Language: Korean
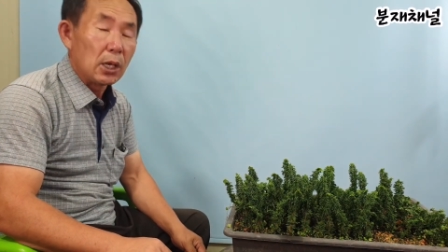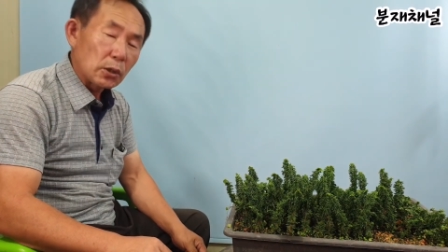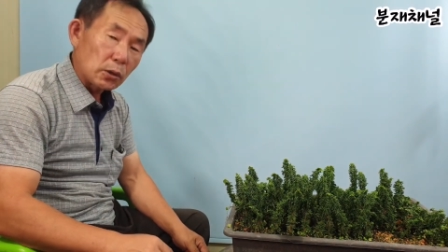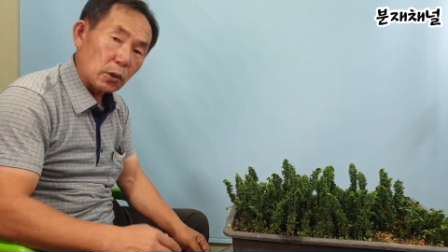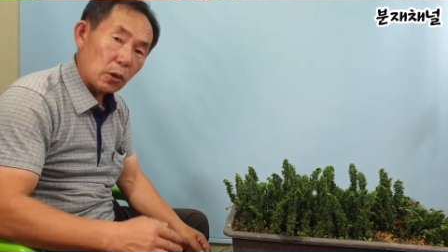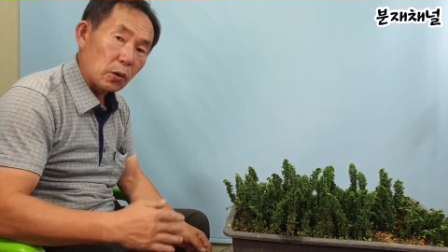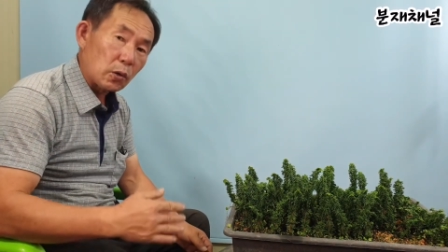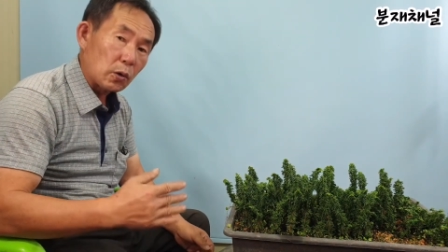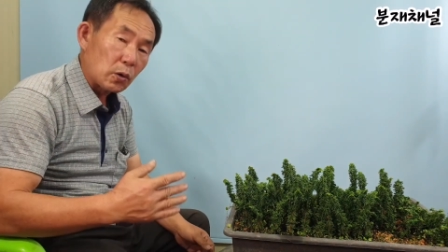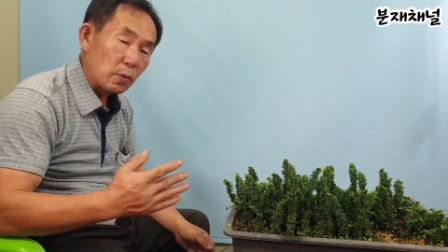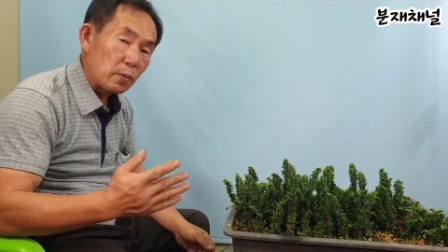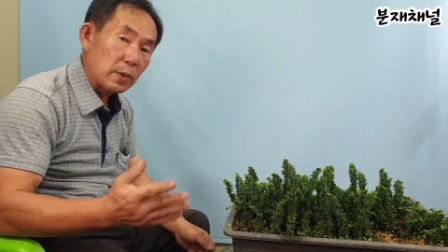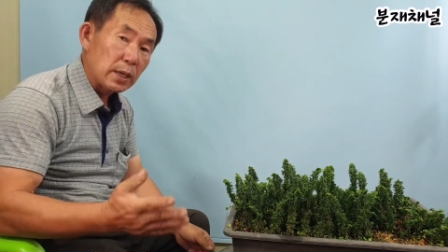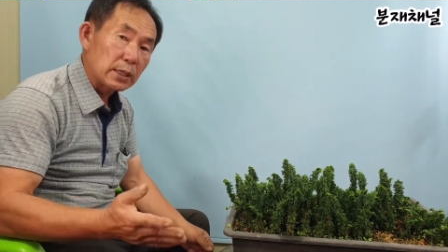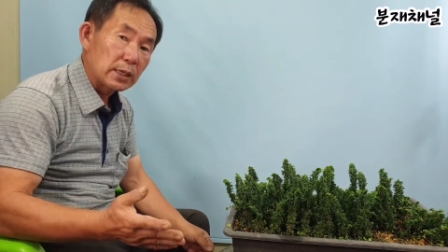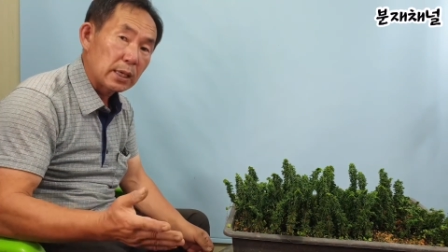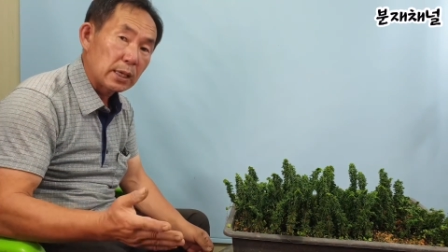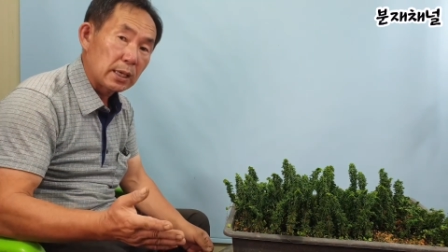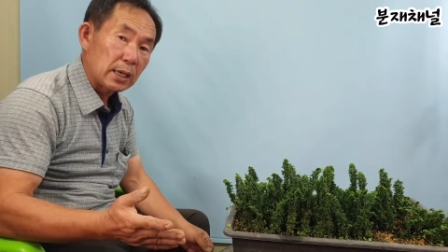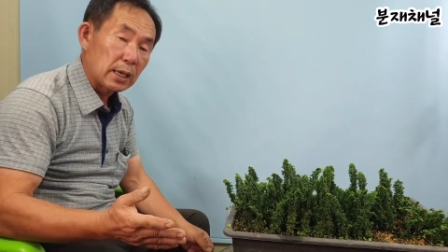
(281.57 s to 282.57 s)
조금만
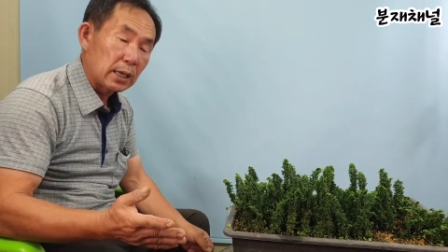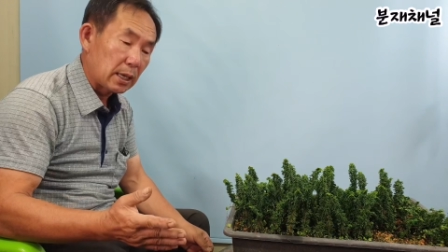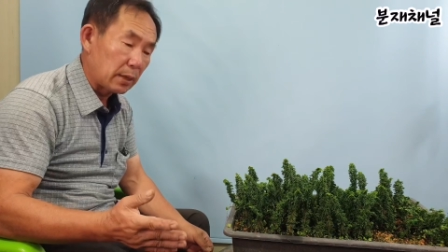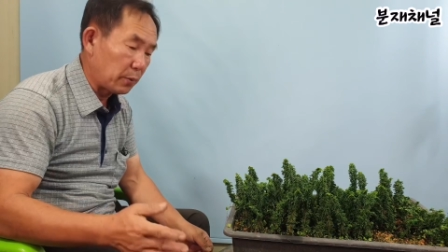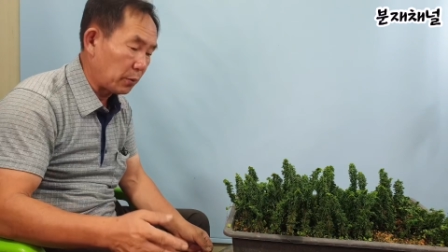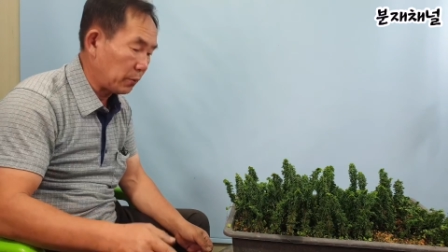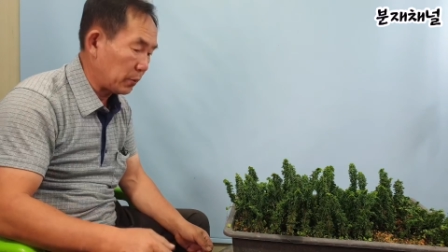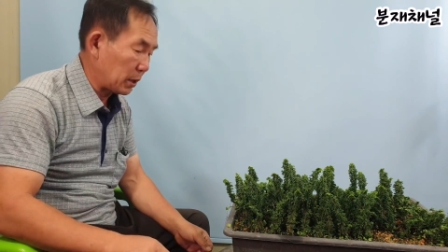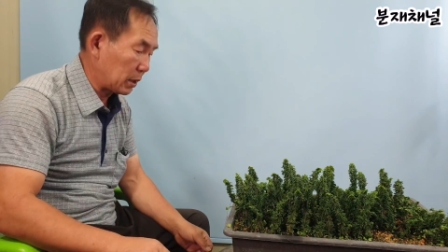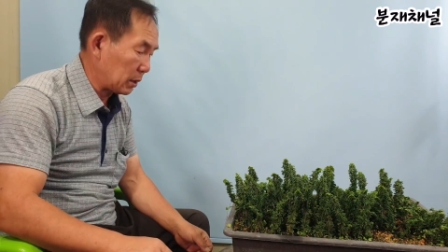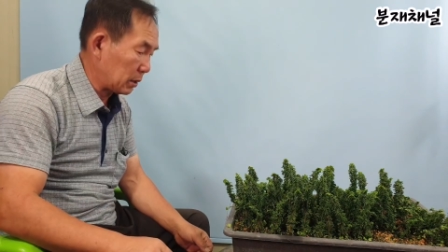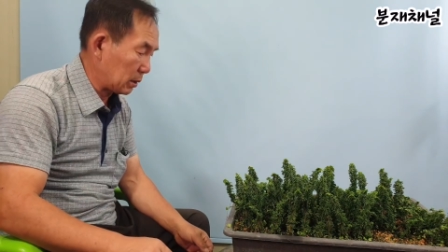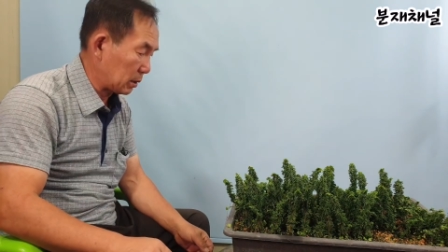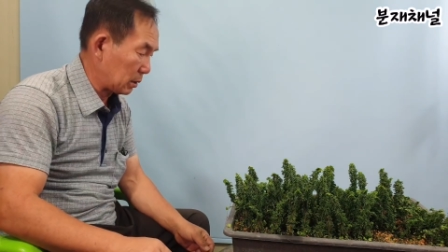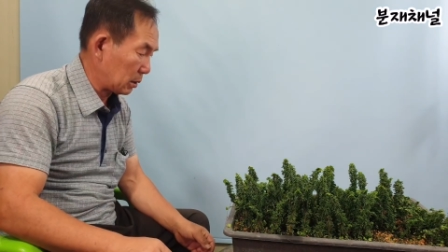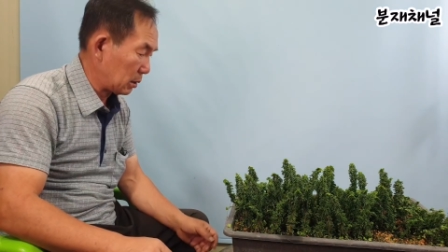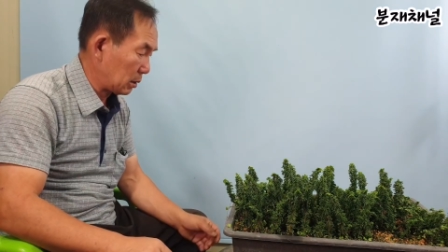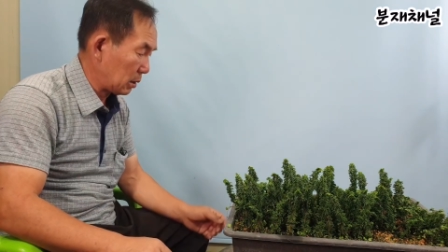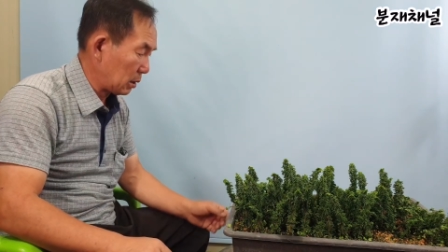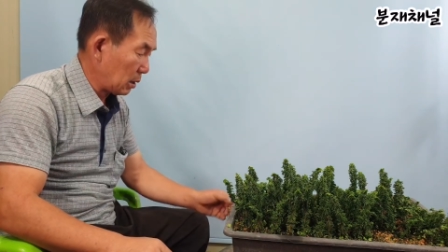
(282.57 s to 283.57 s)
생각해 보면은
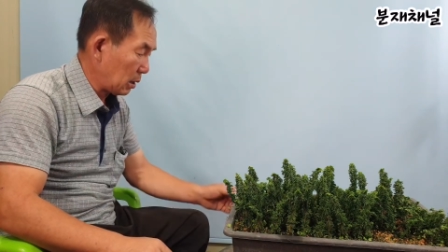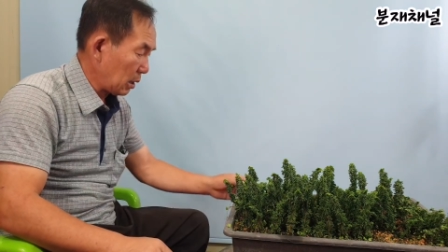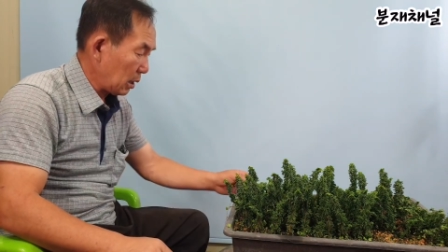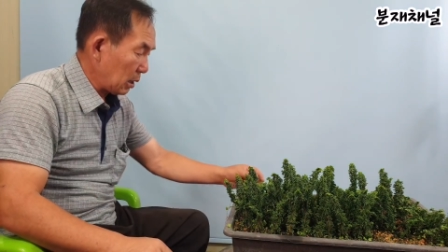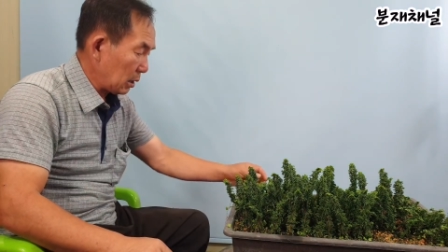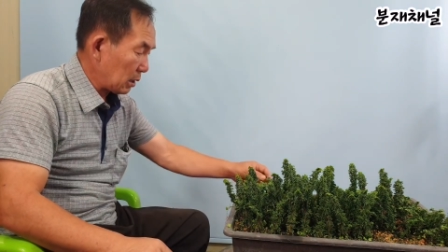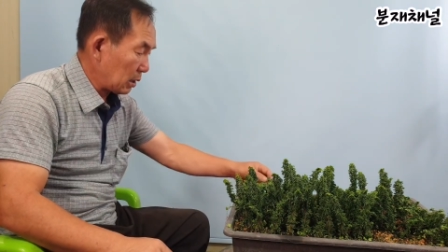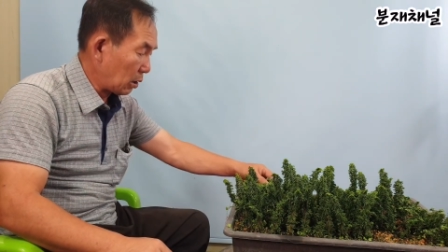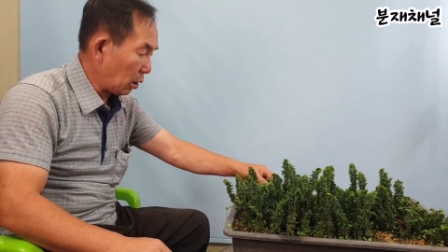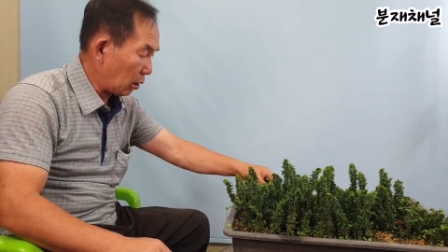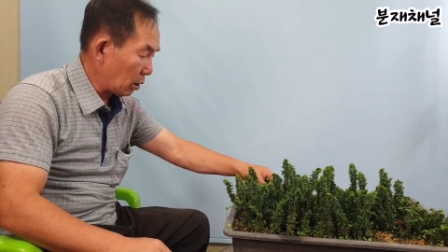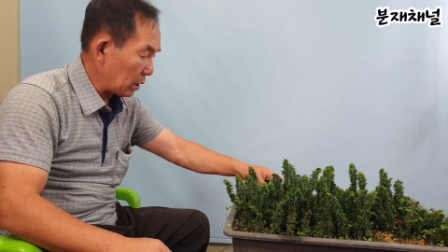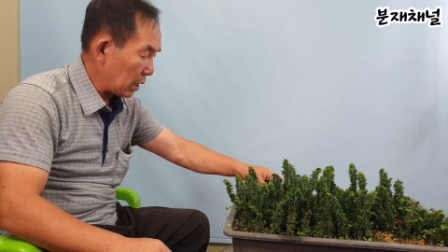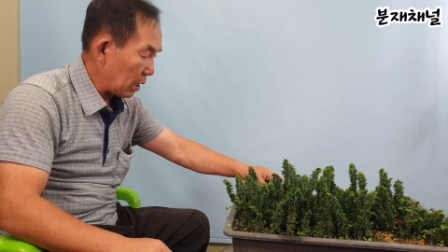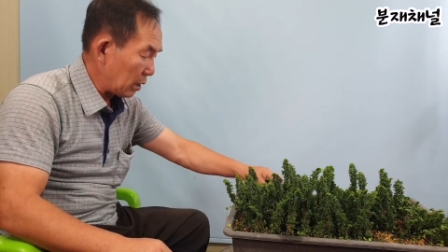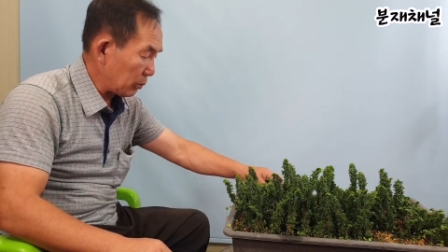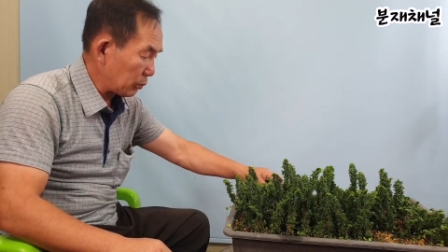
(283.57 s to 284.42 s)
너나